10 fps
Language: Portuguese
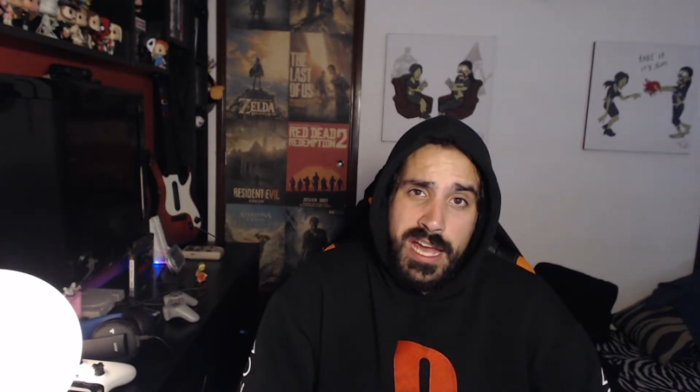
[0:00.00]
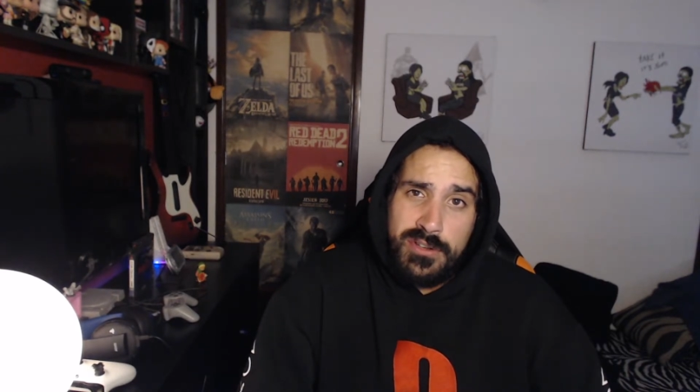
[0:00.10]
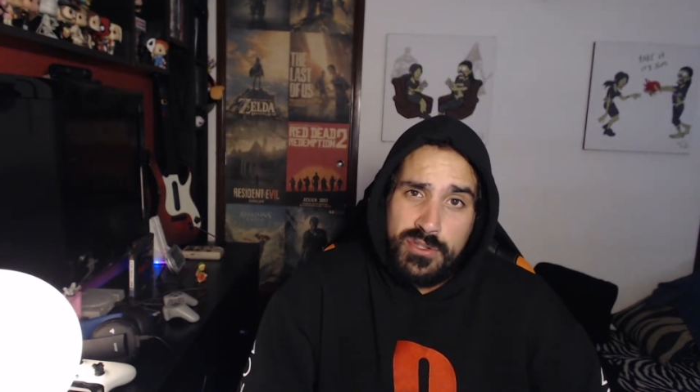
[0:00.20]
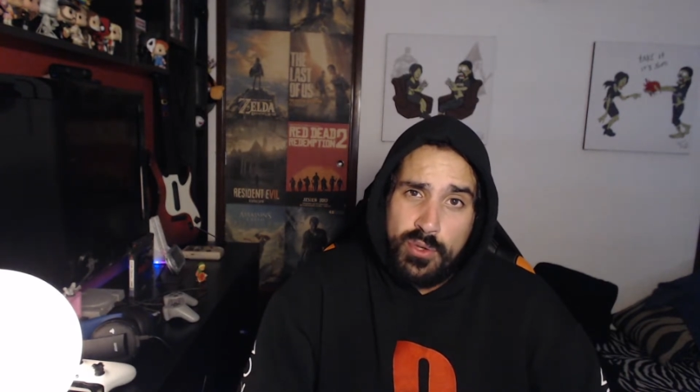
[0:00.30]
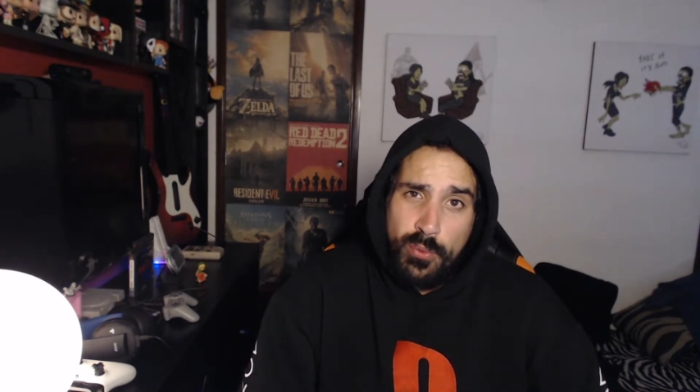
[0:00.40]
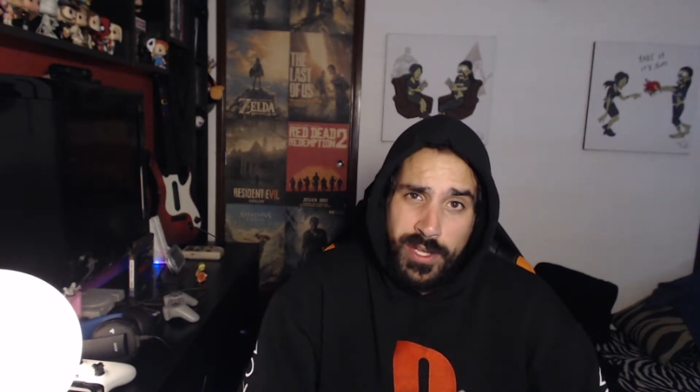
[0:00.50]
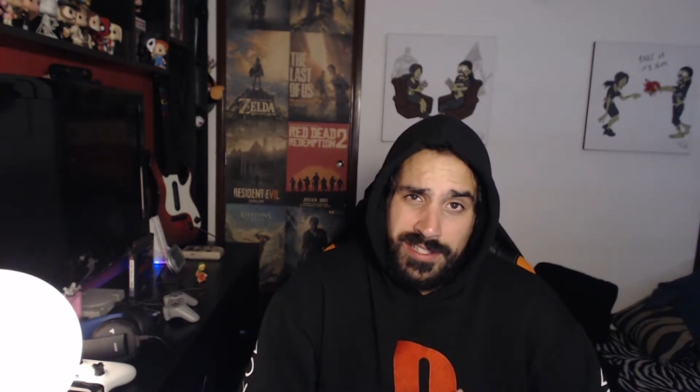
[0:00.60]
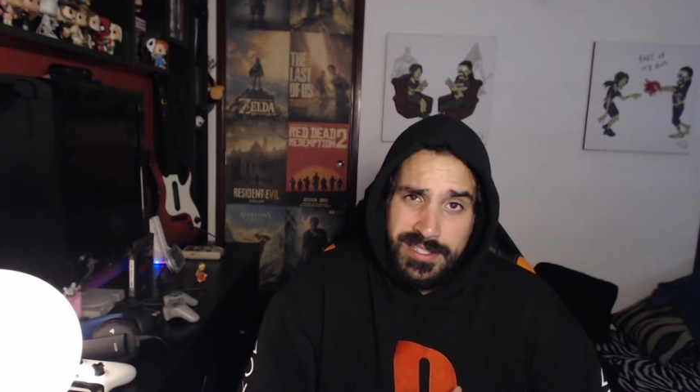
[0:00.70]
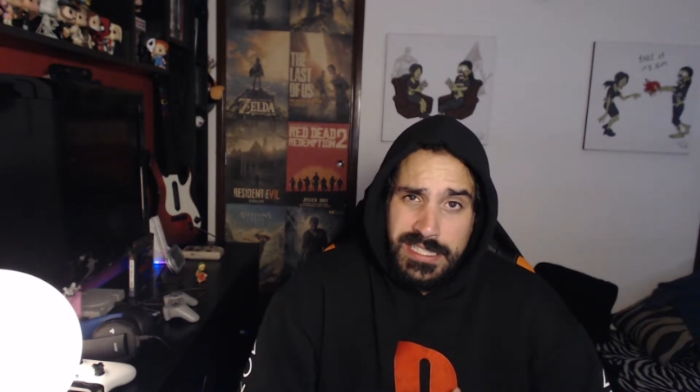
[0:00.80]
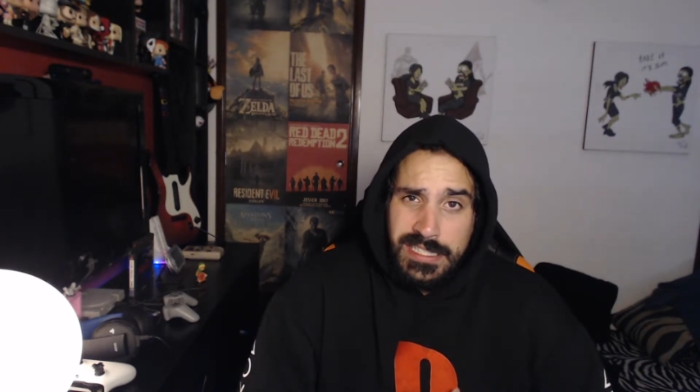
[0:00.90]
e ah, eu sou
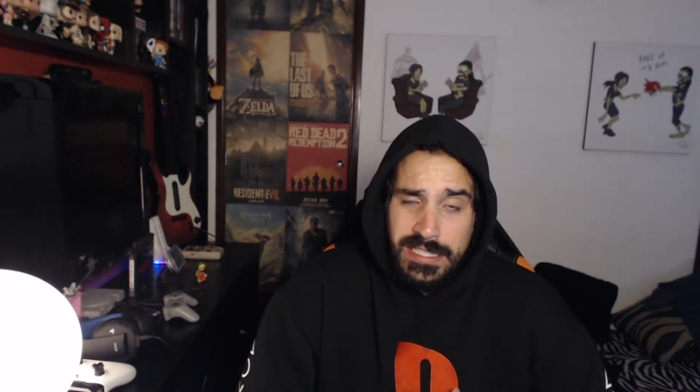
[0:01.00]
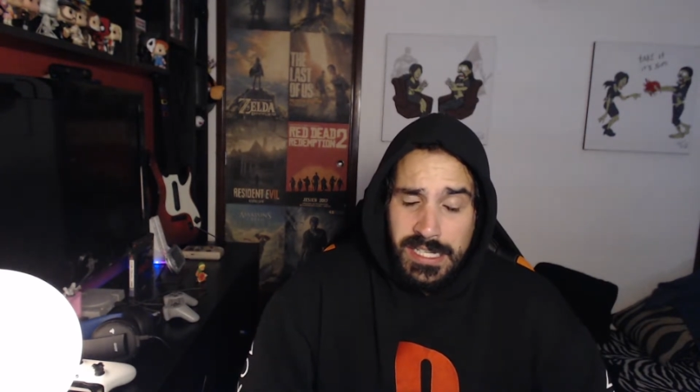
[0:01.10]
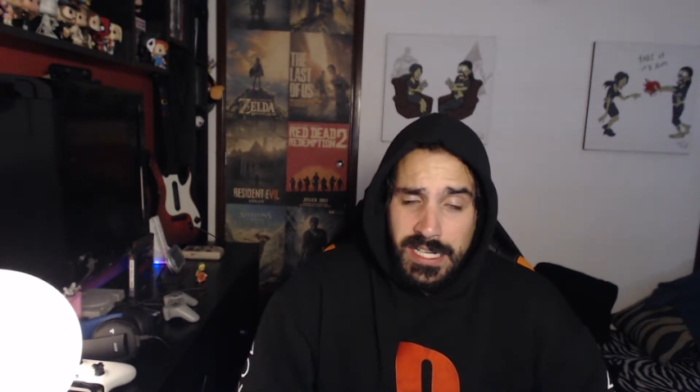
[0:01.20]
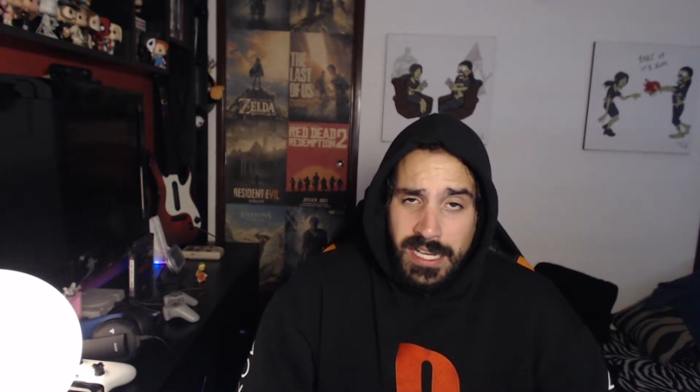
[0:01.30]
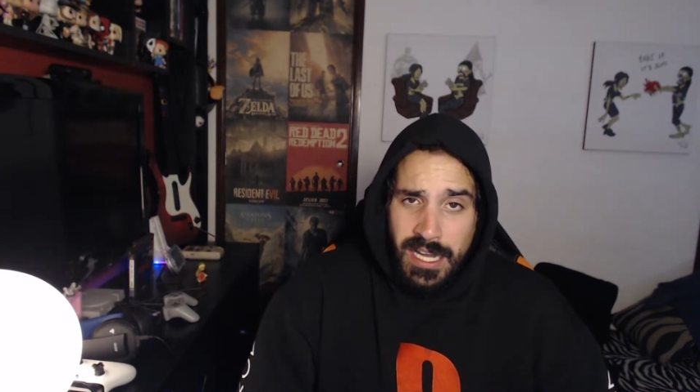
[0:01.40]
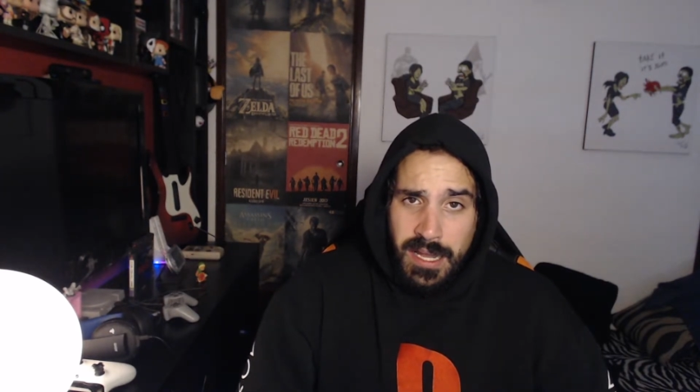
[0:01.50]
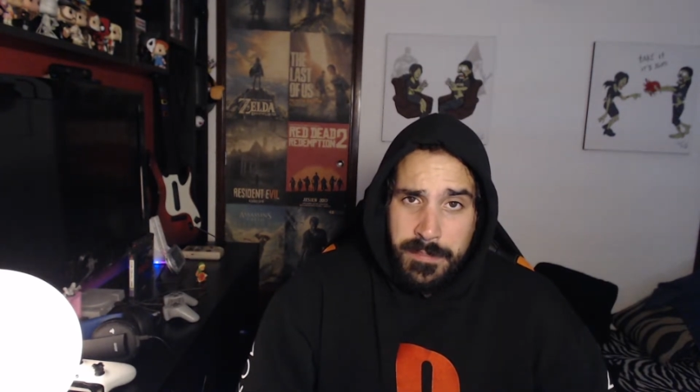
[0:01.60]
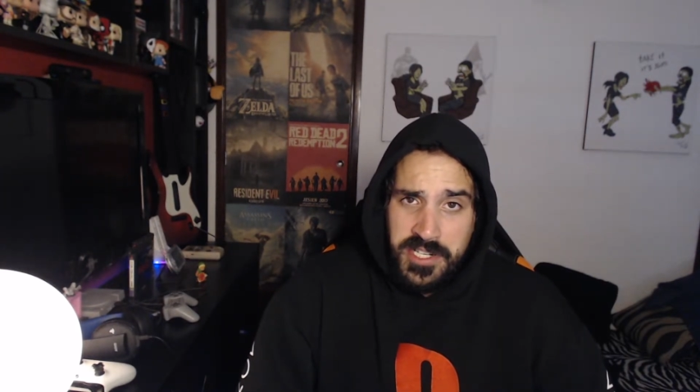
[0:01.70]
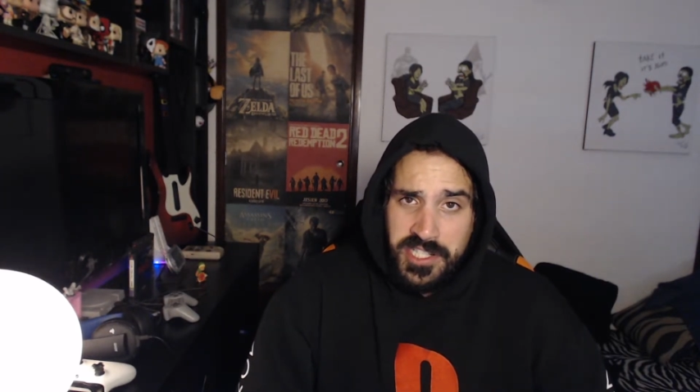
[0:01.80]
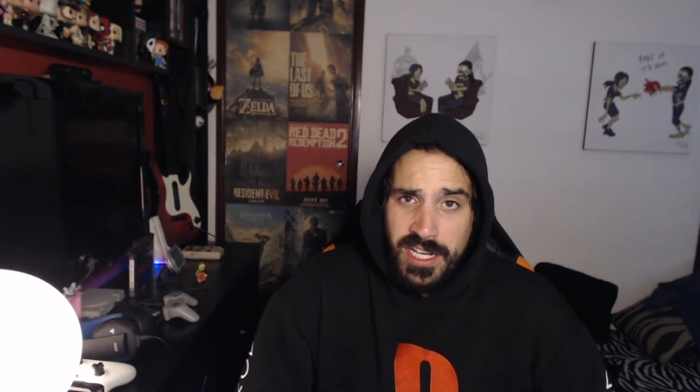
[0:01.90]
doente,
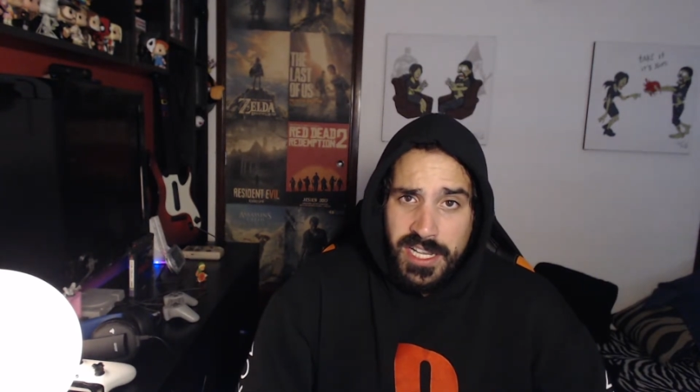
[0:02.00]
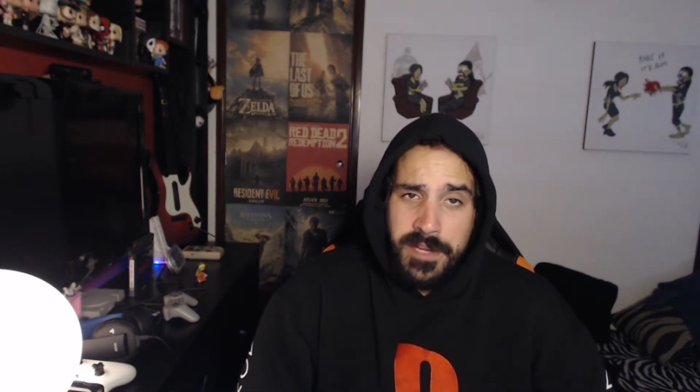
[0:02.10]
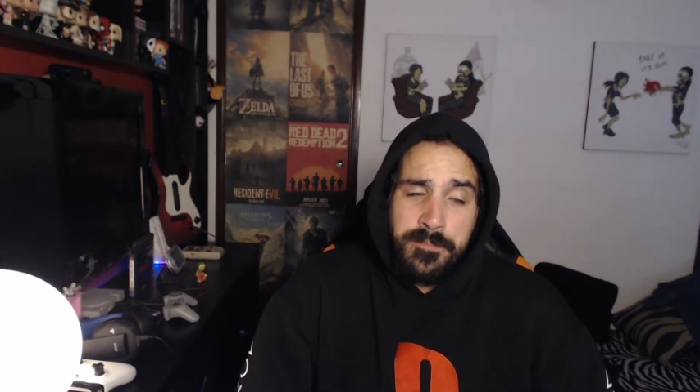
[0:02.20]
uh, mas tirei,